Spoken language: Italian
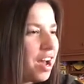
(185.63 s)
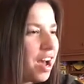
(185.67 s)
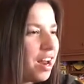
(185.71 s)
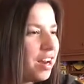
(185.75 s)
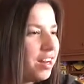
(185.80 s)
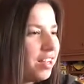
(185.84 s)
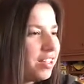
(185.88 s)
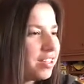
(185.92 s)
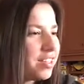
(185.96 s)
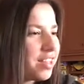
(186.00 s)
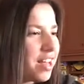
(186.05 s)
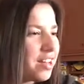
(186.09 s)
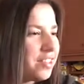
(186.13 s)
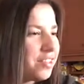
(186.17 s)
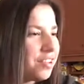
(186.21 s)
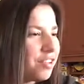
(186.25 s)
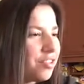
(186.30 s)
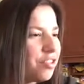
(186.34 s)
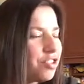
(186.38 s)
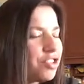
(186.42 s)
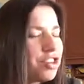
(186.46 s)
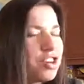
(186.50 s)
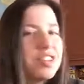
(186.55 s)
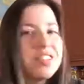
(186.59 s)

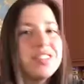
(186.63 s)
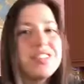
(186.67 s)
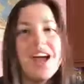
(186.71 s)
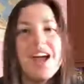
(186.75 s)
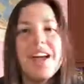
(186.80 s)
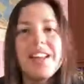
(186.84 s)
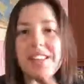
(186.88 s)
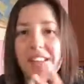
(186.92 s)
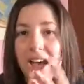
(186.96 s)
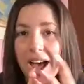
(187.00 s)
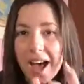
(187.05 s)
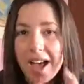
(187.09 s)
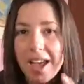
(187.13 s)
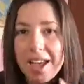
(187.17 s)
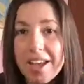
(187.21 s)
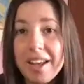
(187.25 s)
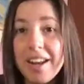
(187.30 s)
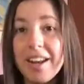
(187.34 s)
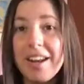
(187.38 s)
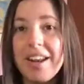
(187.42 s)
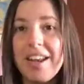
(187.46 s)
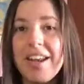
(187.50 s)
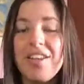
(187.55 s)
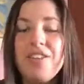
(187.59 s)
Alexandra Oceanside, ah, e
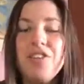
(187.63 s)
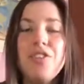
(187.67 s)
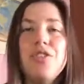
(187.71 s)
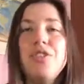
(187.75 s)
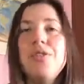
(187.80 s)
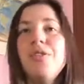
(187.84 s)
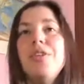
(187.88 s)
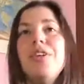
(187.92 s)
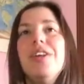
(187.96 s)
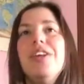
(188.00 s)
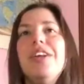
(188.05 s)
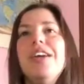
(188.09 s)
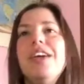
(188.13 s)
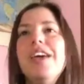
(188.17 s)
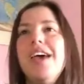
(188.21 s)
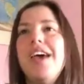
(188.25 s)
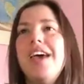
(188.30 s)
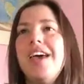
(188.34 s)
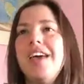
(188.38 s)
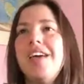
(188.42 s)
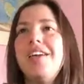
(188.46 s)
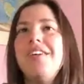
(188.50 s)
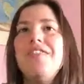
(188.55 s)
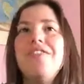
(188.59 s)
il regno.
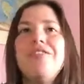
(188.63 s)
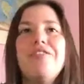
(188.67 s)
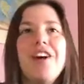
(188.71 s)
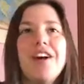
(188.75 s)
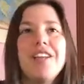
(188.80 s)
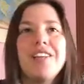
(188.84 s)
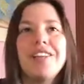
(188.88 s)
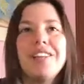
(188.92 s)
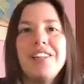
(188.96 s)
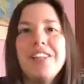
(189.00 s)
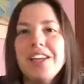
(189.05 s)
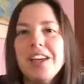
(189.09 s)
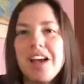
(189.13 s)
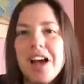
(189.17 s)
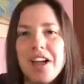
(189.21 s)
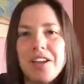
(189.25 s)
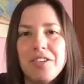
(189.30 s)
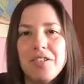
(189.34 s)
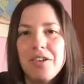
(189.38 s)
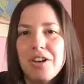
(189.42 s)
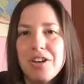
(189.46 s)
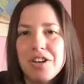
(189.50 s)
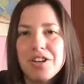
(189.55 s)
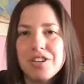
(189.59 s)
E infatti
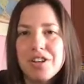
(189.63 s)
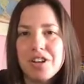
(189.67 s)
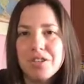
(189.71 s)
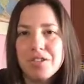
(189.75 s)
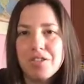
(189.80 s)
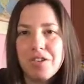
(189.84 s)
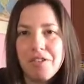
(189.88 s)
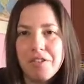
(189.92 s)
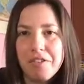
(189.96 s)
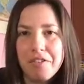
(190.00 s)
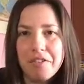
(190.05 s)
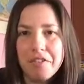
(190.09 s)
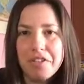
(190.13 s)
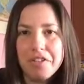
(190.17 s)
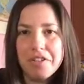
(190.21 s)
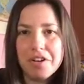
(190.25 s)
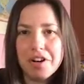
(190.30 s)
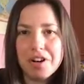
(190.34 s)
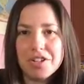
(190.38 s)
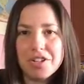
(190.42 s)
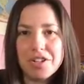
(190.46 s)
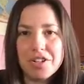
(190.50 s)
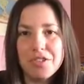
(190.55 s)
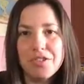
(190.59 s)
hanno lasciato,
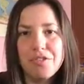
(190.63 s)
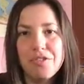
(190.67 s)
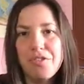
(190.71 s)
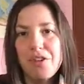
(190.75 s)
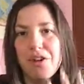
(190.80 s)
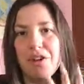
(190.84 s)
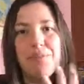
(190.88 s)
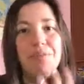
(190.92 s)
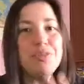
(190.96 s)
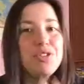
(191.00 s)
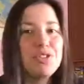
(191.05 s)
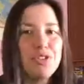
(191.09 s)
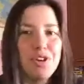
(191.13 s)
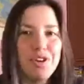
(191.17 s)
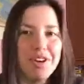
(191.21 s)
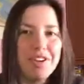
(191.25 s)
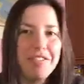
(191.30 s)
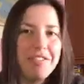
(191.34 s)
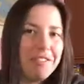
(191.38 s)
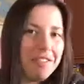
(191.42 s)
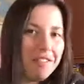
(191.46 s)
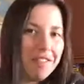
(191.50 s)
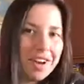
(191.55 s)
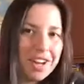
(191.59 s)
avevano lasciato fuori, Michonne
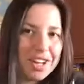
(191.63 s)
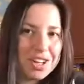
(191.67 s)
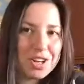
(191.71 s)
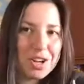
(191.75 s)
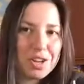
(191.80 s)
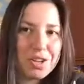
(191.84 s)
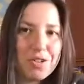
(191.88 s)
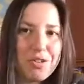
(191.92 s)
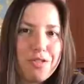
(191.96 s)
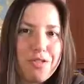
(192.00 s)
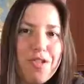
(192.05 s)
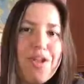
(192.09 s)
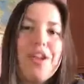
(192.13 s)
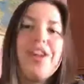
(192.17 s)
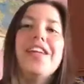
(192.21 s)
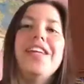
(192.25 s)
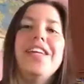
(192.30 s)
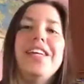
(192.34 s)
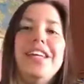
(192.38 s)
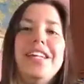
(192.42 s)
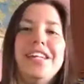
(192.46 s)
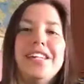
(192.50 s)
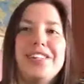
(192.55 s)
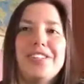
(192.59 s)
aveva lasciato
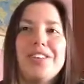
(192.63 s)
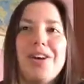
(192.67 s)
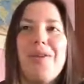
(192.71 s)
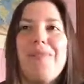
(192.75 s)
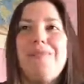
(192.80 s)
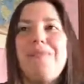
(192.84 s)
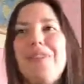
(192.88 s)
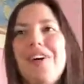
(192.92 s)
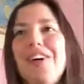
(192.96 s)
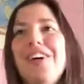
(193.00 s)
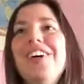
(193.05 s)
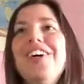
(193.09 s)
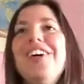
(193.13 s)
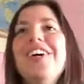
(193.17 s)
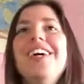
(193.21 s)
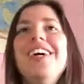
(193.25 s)
fuori il top.